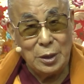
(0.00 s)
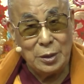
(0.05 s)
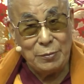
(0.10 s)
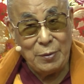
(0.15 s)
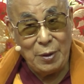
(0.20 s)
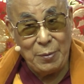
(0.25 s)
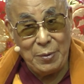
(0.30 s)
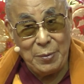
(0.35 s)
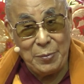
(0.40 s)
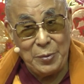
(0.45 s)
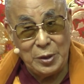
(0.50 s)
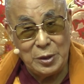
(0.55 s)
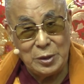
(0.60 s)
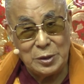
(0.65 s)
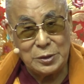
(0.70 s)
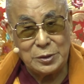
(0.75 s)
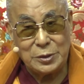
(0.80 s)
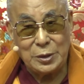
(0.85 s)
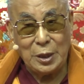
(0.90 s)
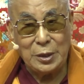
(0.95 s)
瓷尊的著
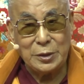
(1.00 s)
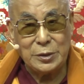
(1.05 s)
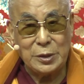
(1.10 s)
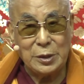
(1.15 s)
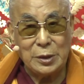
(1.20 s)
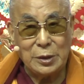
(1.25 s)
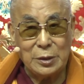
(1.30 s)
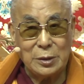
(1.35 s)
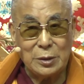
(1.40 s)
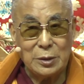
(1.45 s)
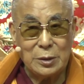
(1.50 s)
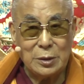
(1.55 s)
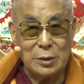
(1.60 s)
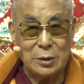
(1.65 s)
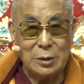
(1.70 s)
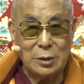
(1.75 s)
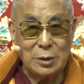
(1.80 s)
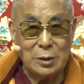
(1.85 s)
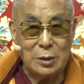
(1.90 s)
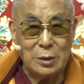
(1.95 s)
作，
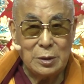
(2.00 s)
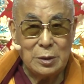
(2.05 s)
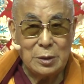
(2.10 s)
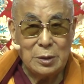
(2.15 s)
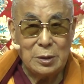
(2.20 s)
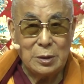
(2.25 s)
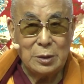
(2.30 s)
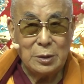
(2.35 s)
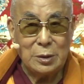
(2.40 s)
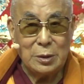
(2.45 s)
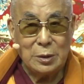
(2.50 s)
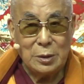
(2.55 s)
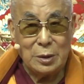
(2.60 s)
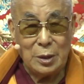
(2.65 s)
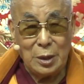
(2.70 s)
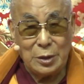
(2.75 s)
以及